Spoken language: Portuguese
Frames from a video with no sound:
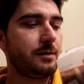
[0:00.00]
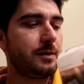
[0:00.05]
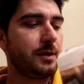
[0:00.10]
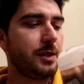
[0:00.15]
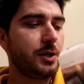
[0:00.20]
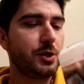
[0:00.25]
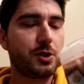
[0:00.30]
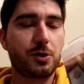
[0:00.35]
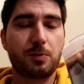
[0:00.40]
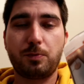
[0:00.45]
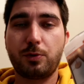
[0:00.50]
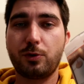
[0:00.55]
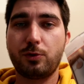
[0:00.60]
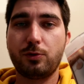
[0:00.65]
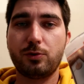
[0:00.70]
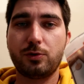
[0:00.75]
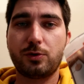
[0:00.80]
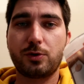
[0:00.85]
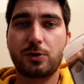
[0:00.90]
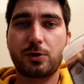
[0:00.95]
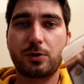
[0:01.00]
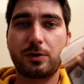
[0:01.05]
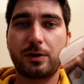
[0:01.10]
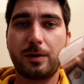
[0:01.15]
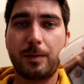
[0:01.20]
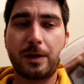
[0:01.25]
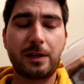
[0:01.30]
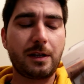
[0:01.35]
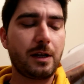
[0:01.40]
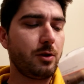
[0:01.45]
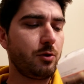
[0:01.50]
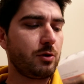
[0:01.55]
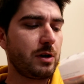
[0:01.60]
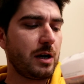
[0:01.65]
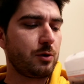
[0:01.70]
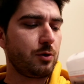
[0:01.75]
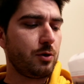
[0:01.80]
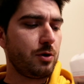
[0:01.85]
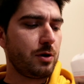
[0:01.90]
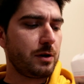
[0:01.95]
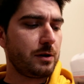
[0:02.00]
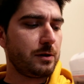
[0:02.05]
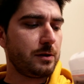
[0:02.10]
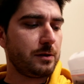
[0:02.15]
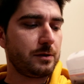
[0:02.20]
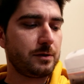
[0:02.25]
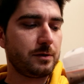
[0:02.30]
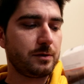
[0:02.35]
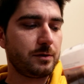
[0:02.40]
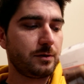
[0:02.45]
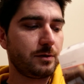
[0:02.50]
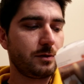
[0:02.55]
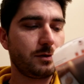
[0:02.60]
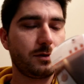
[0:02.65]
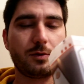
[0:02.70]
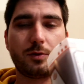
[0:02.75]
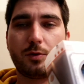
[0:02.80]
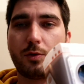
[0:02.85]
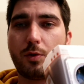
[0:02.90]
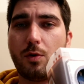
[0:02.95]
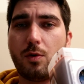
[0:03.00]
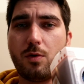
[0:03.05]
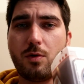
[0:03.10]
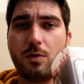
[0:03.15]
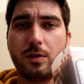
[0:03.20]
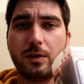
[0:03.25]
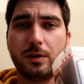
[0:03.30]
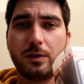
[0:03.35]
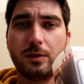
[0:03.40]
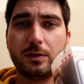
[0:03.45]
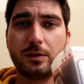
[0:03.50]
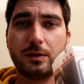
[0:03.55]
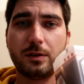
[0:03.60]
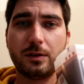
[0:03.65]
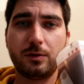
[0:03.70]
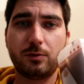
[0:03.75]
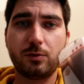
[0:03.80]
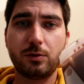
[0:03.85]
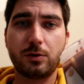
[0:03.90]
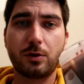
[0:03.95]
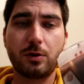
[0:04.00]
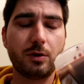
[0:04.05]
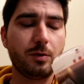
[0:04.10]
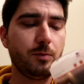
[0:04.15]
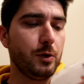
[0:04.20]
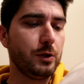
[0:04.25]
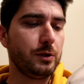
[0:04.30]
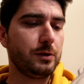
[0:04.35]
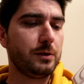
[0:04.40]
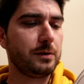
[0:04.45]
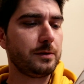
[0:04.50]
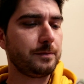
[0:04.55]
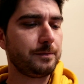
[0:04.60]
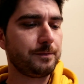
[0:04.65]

três produtos também da Locacoc com uh, controle remoto.